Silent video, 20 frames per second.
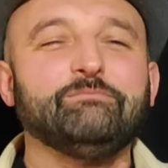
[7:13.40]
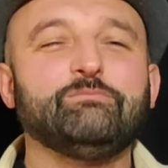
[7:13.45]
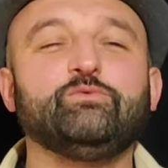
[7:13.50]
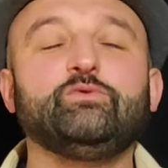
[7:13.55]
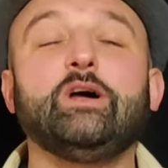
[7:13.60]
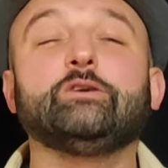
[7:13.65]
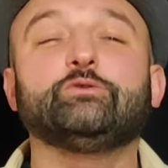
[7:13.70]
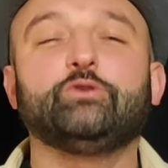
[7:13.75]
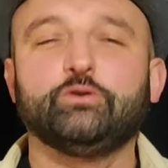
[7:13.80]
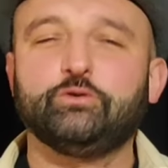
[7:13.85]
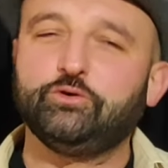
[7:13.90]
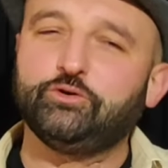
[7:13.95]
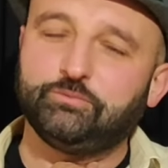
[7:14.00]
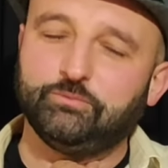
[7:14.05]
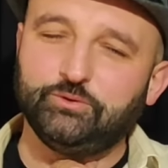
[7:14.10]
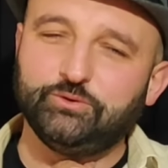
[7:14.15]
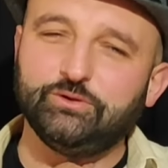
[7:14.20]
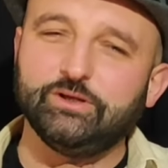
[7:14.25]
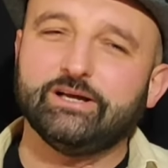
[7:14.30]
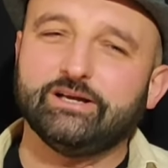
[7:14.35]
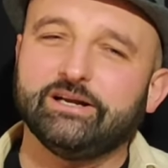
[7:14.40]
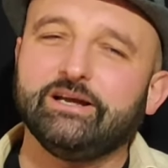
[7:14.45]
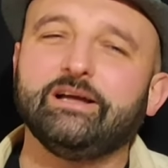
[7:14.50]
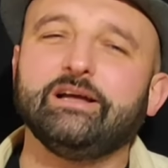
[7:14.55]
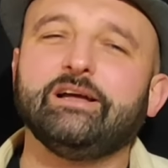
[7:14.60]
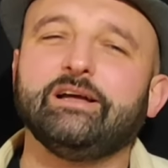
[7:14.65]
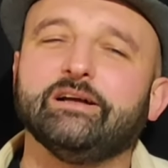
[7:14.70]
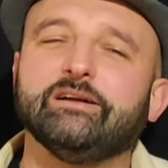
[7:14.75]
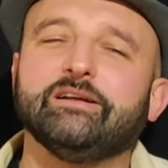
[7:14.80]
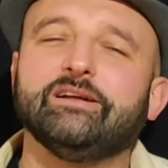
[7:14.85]
Bunlar döküşmüşler
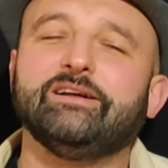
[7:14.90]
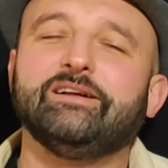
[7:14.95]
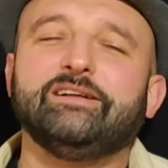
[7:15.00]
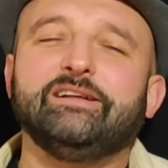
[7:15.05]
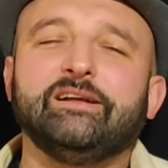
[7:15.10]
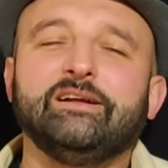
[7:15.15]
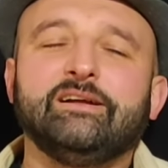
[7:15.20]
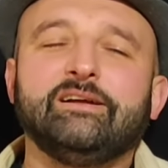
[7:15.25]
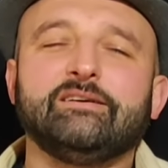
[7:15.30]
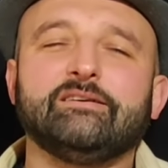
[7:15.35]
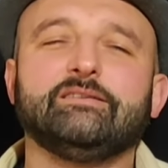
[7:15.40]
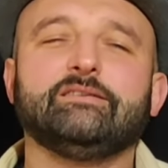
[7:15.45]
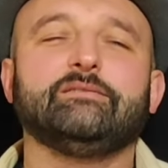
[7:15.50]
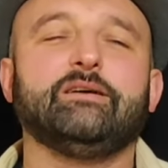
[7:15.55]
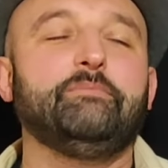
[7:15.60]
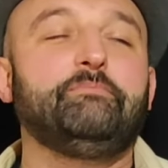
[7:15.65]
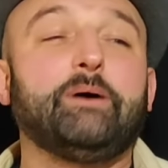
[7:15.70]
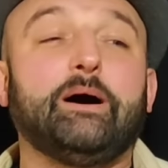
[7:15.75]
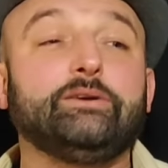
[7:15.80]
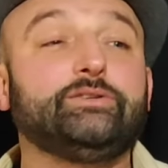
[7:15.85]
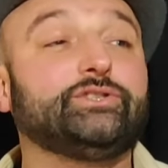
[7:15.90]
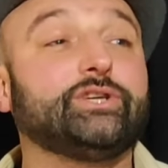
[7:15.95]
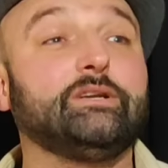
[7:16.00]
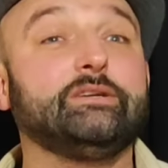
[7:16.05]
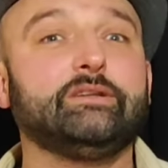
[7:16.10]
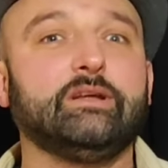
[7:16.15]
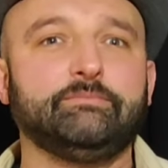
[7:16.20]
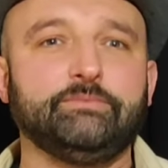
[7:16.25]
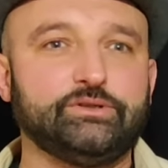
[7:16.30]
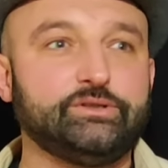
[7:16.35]
he.
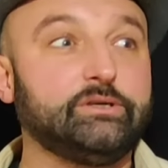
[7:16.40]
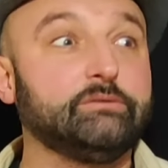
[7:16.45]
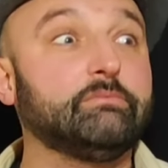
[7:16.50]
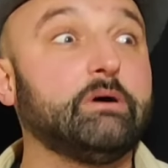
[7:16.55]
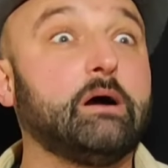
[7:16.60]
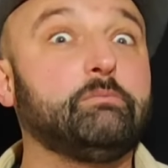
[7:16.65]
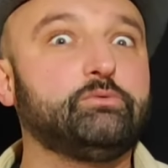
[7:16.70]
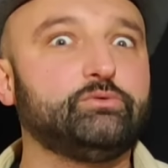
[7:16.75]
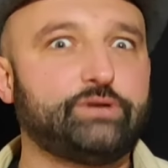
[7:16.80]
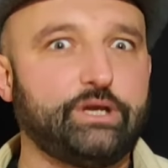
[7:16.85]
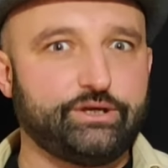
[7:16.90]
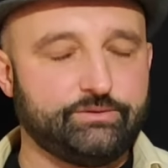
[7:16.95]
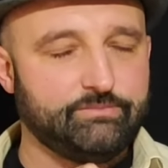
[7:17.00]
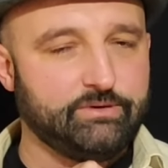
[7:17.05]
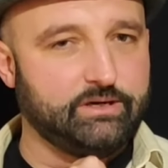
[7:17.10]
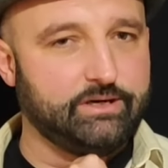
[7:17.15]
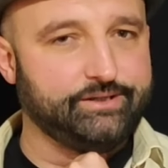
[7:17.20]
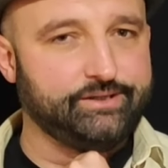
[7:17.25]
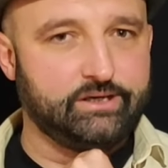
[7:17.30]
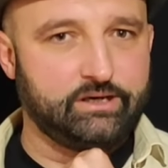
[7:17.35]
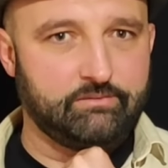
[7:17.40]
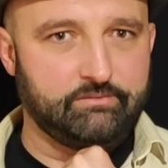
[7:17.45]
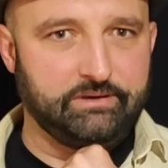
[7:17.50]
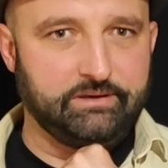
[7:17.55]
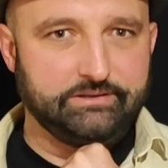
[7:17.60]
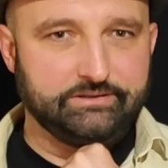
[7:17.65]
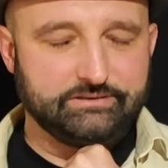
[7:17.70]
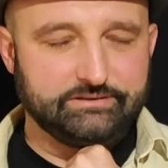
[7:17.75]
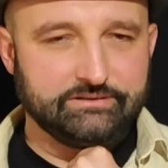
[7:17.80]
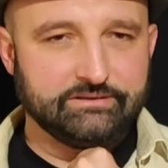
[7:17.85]
Bahçeli demiş ki bak bu seçimi
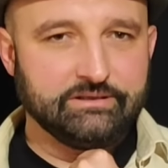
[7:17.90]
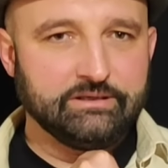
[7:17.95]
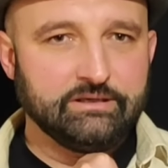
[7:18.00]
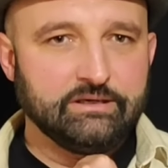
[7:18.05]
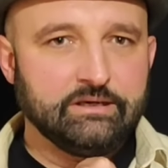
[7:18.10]
kazanamayız.